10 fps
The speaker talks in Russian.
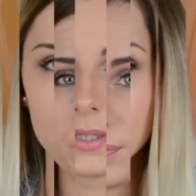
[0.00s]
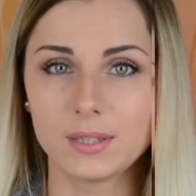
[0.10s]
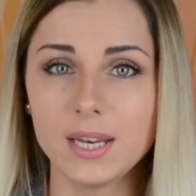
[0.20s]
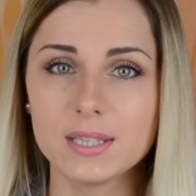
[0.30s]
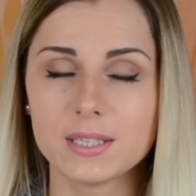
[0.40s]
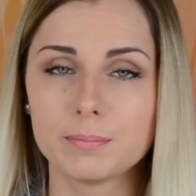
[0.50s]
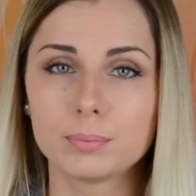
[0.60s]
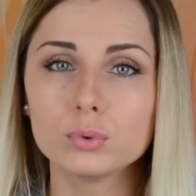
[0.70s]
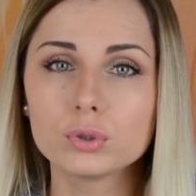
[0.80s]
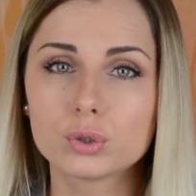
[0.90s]
Третий
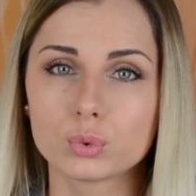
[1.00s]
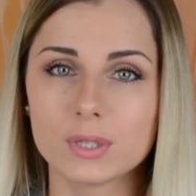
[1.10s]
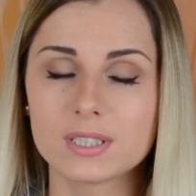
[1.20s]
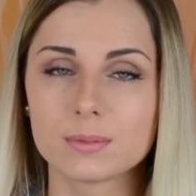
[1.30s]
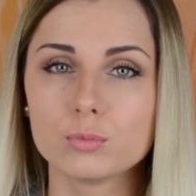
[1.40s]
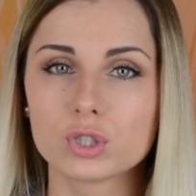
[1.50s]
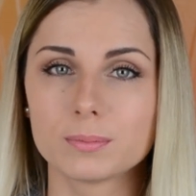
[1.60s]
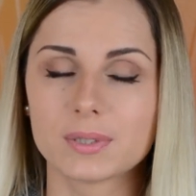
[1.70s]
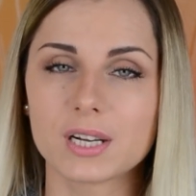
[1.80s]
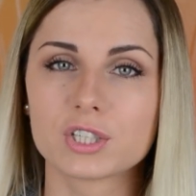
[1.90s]
пункт у нас с
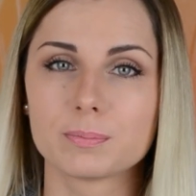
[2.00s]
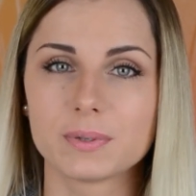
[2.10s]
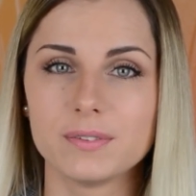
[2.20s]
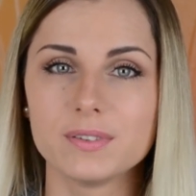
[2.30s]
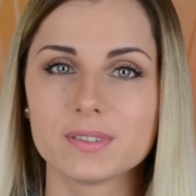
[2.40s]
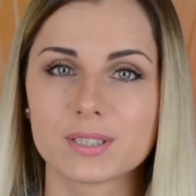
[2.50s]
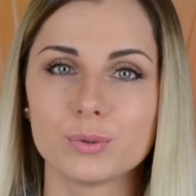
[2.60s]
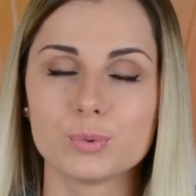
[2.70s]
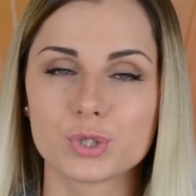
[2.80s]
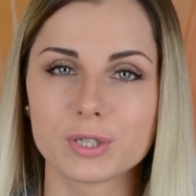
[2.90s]
мужем также появился
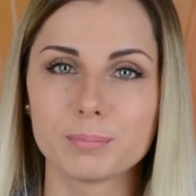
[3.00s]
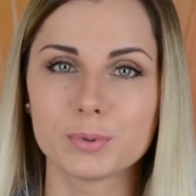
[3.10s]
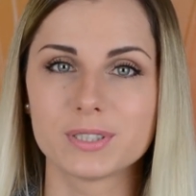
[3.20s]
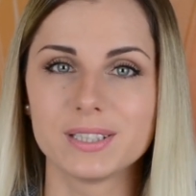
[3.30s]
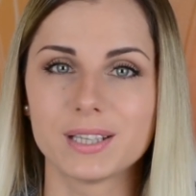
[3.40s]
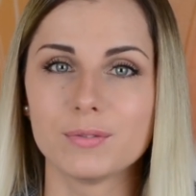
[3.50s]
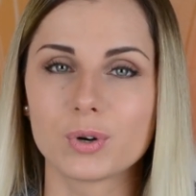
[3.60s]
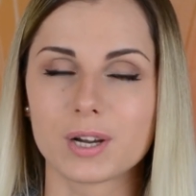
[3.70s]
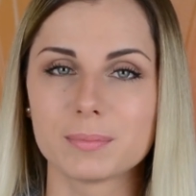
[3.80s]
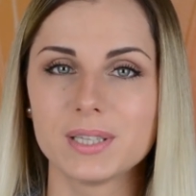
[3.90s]
уже после того,
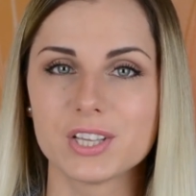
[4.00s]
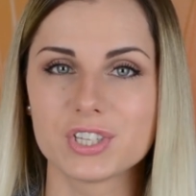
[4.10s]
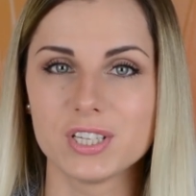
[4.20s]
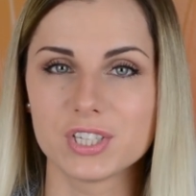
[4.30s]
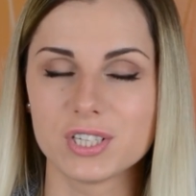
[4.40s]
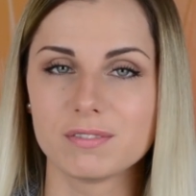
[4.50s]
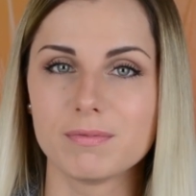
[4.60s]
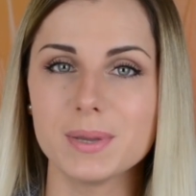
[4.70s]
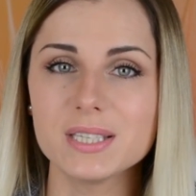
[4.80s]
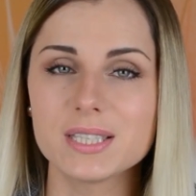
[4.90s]
как мы начали жить
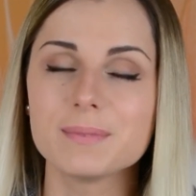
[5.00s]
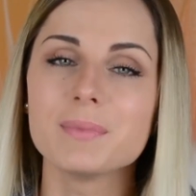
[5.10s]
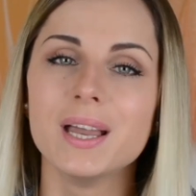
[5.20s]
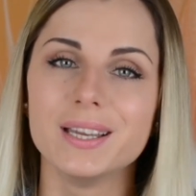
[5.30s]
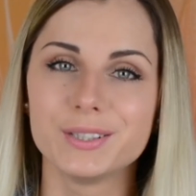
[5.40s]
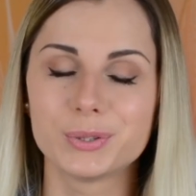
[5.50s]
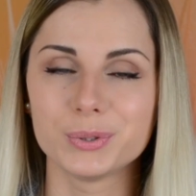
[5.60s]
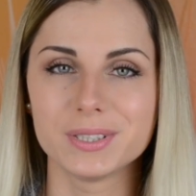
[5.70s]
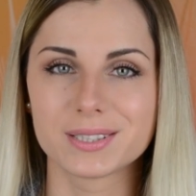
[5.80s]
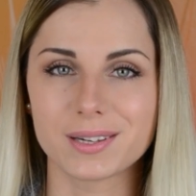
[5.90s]
вместе, и
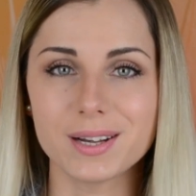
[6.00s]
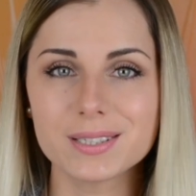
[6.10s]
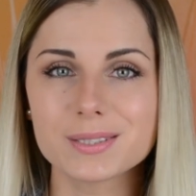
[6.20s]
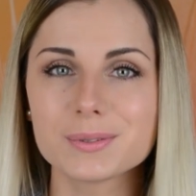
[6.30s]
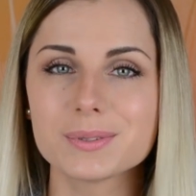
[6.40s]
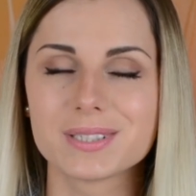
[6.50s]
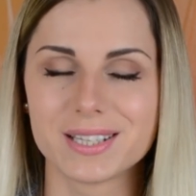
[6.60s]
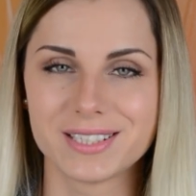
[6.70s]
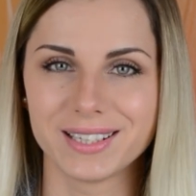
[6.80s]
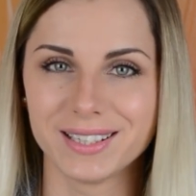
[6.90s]
то не сразу.
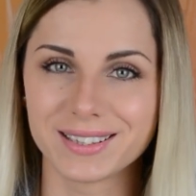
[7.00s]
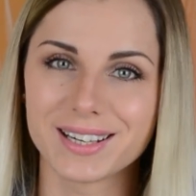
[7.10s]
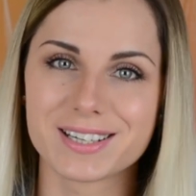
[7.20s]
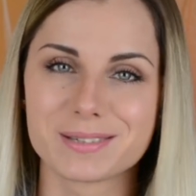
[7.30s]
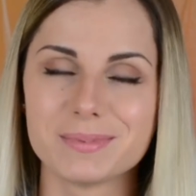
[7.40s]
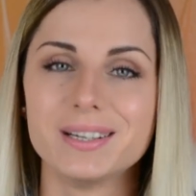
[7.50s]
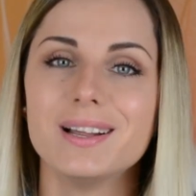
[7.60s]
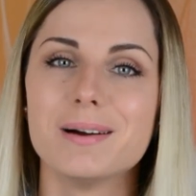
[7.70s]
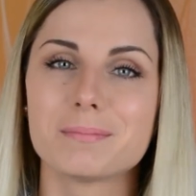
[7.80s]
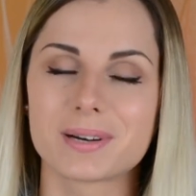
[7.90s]
Сначала также мы
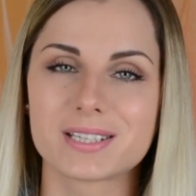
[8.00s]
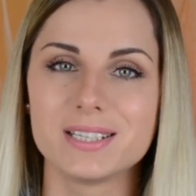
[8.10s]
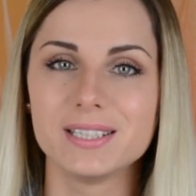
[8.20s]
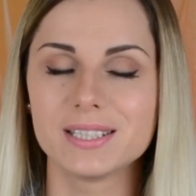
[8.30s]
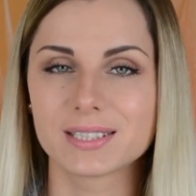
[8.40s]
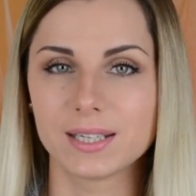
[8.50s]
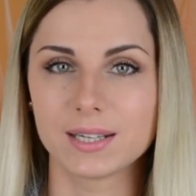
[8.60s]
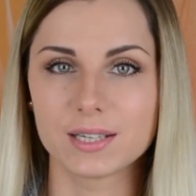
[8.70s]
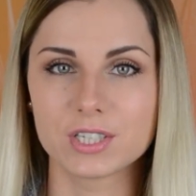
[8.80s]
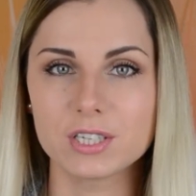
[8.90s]
прошли
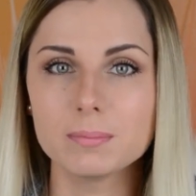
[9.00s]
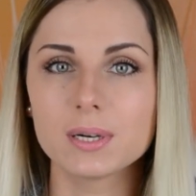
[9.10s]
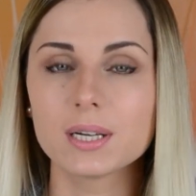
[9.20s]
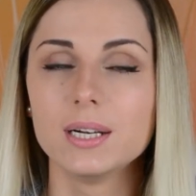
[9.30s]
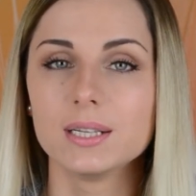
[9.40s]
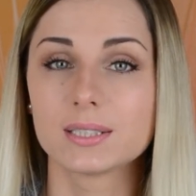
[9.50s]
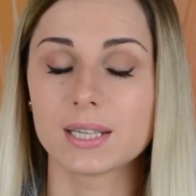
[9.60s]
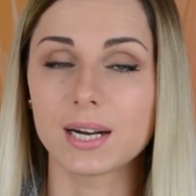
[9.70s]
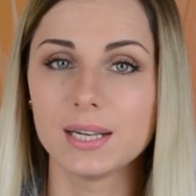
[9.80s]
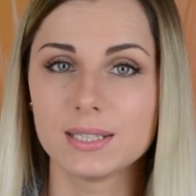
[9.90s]
несколько ошибок,
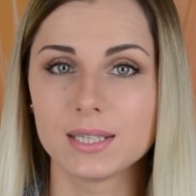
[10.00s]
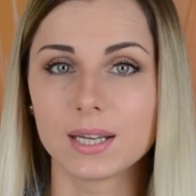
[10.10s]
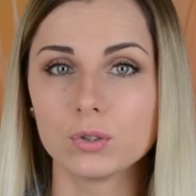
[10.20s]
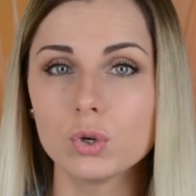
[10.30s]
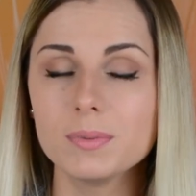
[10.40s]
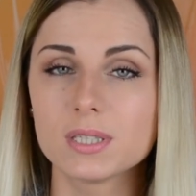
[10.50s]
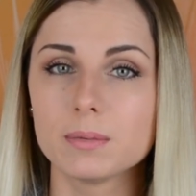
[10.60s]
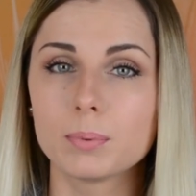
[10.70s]
старались экономить и